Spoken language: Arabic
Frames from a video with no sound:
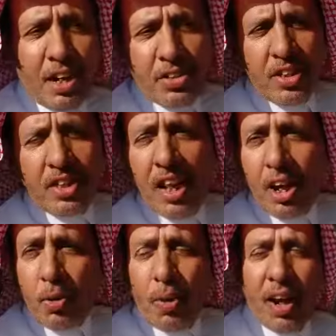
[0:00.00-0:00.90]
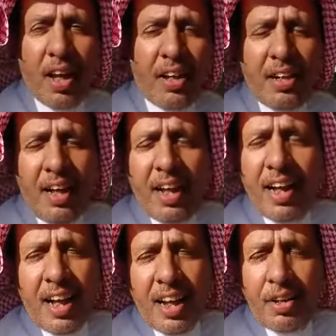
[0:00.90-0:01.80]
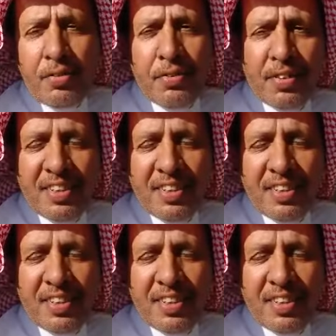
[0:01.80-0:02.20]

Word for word: الى جيت داره والله اني عليها لف